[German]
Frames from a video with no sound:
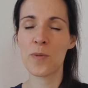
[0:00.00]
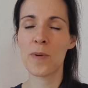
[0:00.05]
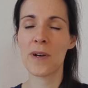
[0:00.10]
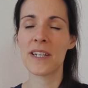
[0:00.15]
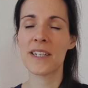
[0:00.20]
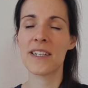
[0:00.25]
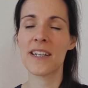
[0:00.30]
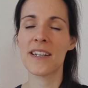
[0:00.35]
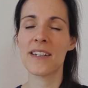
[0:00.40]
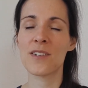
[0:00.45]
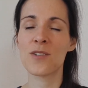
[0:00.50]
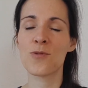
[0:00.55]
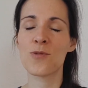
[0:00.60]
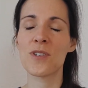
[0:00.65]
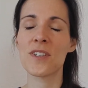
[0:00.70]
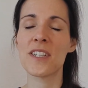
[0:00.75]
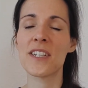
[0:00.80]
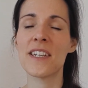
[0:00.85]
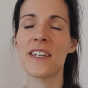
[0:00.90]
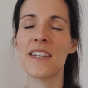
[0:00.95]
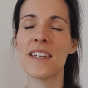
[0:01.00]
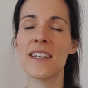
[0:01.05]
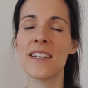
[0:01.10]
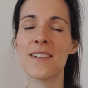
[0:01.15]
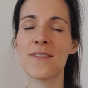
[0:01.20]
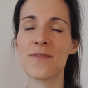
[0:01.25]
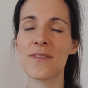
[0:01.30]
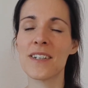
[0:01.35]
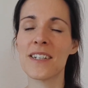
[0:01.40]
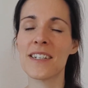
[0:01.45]
bei denen du
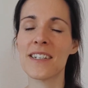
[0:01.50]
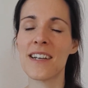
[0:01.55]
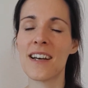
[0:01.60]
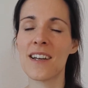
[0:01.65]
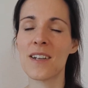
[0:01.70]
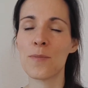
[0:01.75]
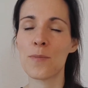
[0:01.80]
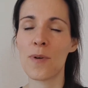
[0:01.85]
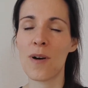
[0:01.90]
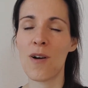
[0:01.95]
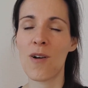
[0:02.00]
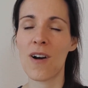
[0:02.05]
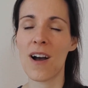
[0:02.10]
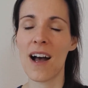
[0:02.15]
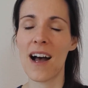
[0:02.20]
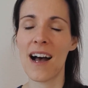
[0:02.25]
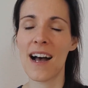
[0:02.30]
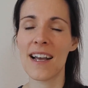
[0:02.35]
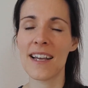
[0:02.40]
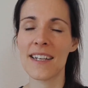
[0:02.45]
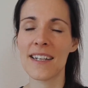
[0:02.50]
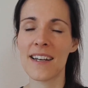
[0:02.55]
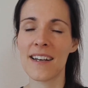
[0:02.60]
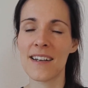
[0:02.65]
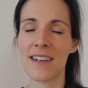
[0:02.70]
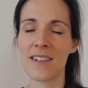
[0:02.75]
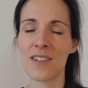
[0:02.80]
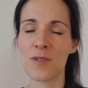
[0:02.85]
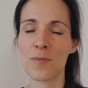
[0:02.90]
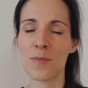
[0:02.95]
tief in deinen Bauch
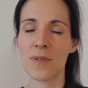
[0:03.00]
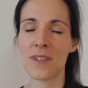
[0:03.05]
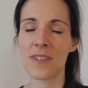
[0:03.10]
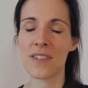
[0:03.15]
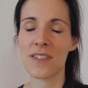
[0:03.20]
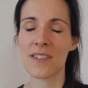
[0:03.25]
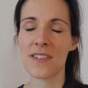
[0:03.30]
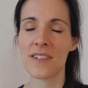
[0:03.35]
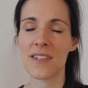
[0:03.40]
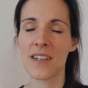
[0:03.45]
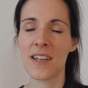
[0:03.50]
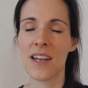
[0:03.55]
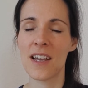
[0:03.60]
einatmest